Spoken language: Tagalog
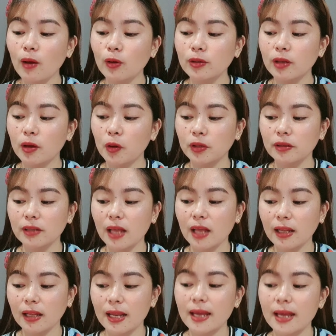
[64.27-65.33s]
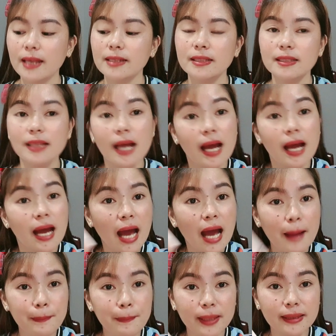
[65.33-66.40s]
ako ng contact lens na
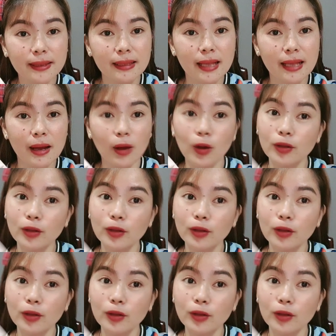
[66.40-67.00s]
apat na